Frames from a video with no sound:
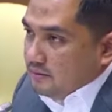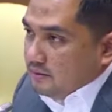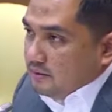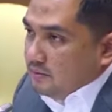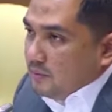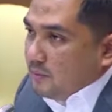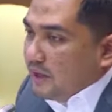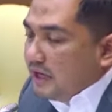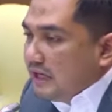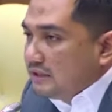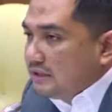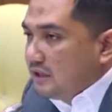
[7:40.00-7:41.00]
Memang ini
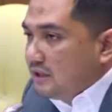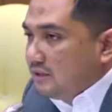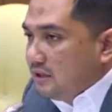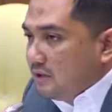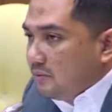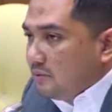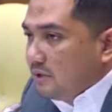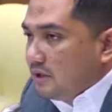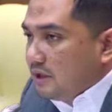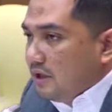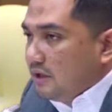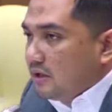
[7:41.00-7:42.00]
kecil-kecil Pak
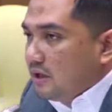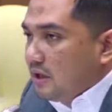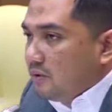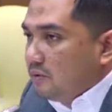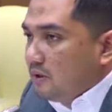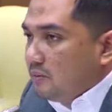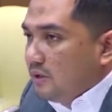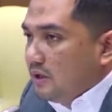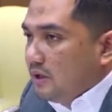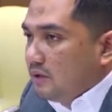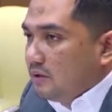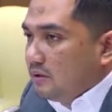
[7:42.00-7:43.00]
Menteri kita tahu tapi
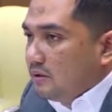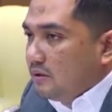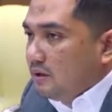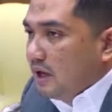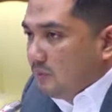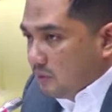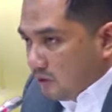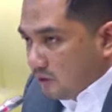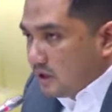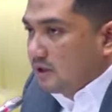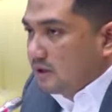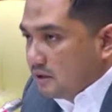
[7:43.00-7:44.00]
dalam
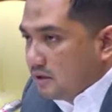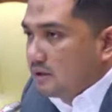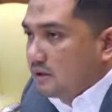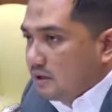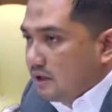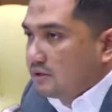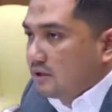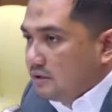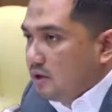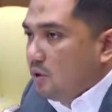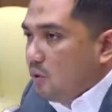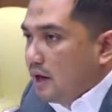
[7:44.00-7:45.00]
konteks resesi
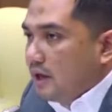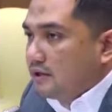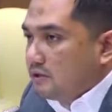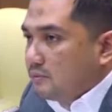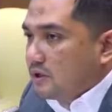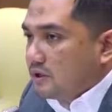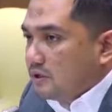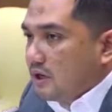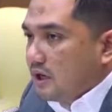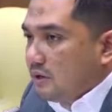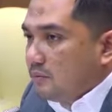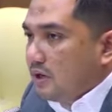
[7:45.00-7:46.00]
keuangan seperti
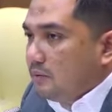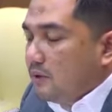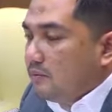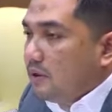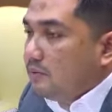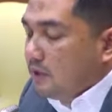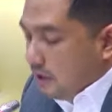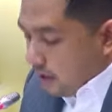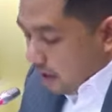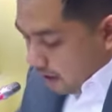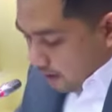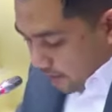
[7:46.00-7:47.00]
sekarang PNBP
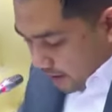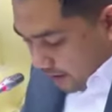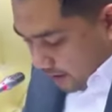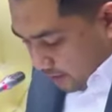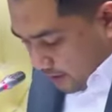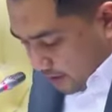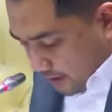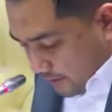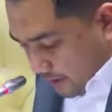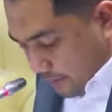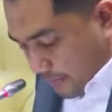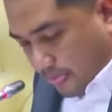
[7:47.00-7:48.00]
menjadi harapan kita bersama.
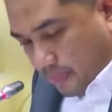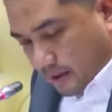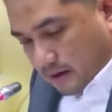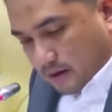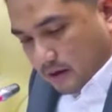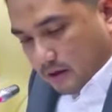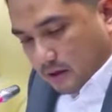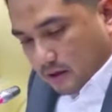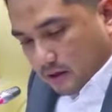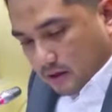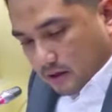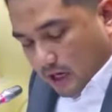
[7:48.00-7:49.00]

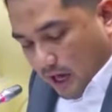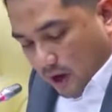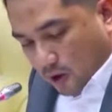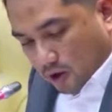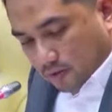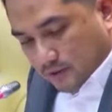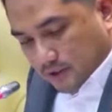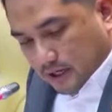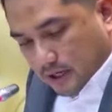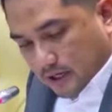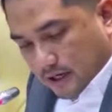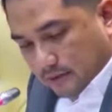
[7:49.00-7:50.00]
Di laut
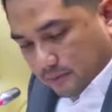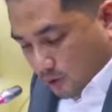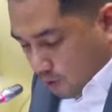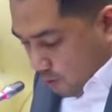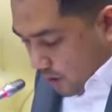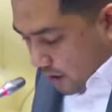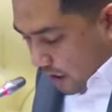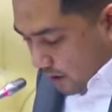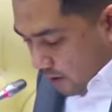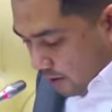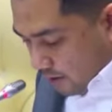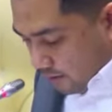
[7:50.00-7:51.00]
misalnya di perhubungan
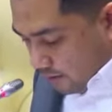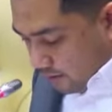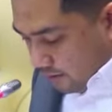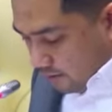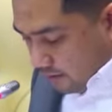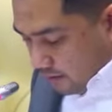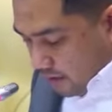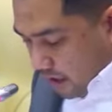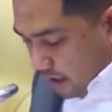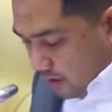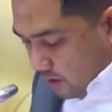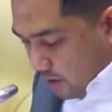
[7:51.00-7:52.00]
laut
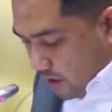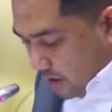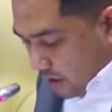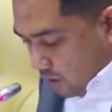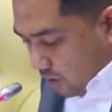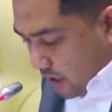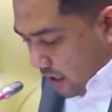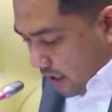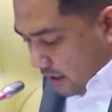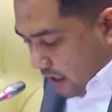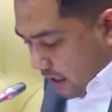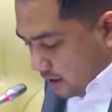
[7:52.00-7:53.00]
ada juga kekurangan
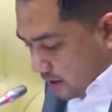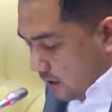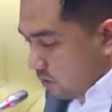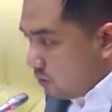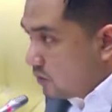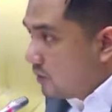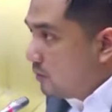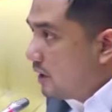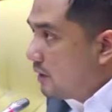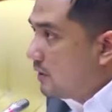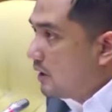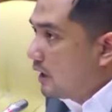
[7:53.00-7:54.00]
jasa untuk
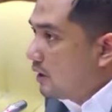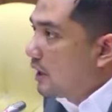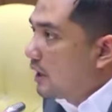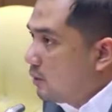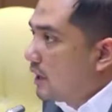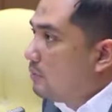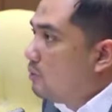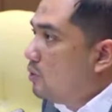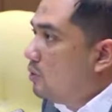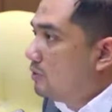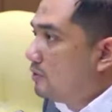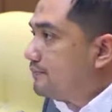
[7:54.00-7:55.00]
kemudian menarik uang rambu
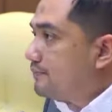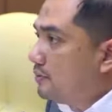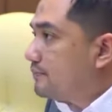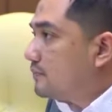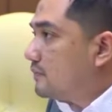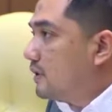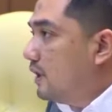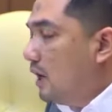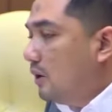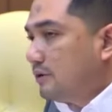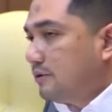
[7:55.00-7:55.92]
di laut.